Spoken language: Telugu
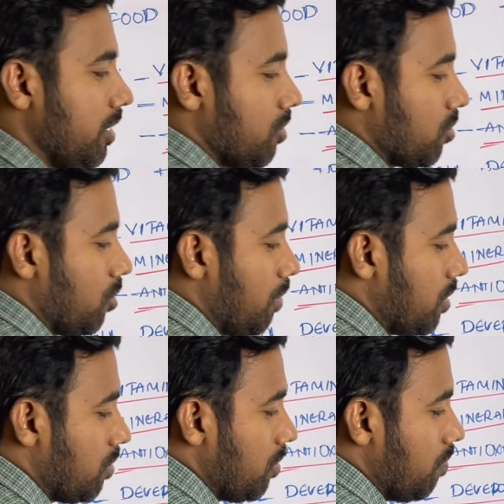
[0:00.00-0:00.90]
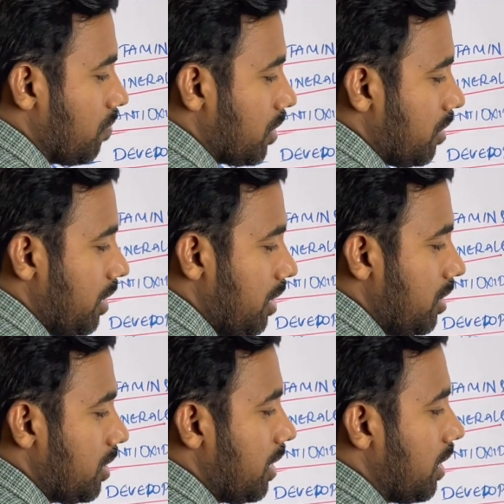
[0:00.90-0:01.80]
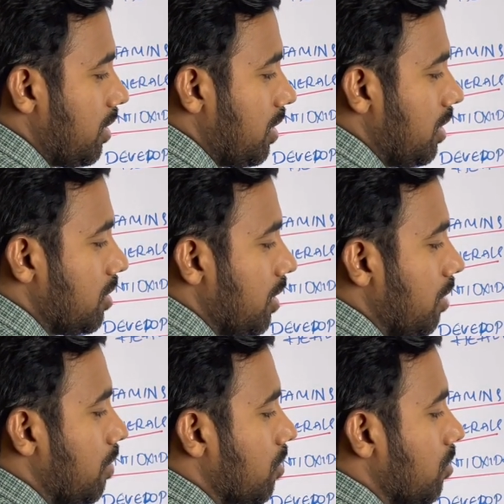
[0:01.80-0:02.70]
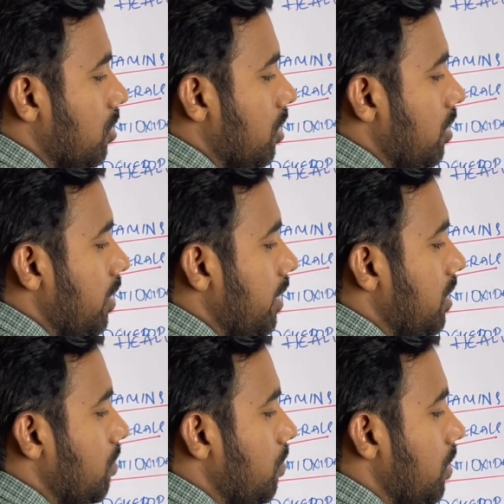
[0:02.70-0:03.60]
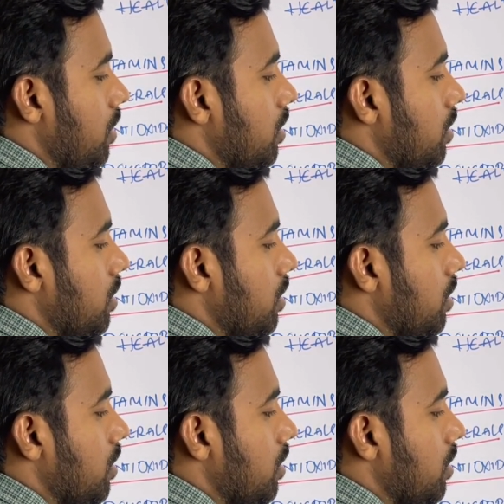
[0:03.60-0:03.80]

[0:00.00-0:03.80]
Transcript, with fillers: సో మనకు దీని నుంచైనా దీని నుంచైనా మనకు వచ్చేది ఏటీపీ